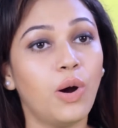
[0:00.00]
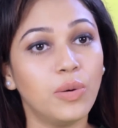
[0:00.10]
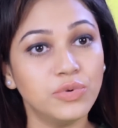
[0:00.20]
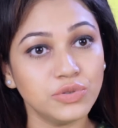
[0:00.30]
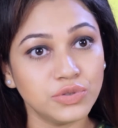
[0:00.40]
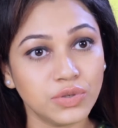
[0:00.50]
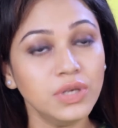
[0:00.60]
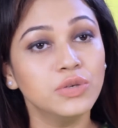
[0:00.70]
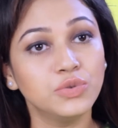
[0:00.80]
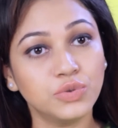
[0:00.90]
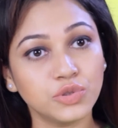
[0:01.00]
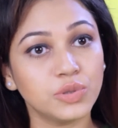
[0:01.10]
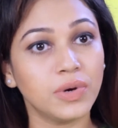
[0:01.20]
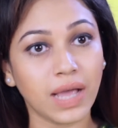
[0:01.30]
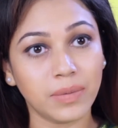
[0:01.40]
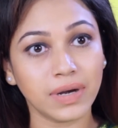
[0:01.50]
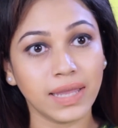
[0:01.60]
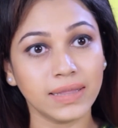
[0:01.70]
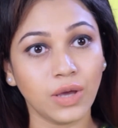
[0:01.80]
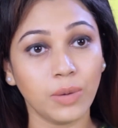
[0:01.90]
অবশ্যই সুষম খাবার
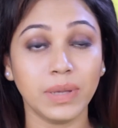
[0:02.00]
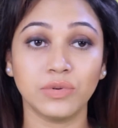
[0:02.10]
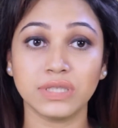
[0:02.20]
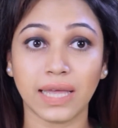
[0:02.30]
খেতে হবে এবং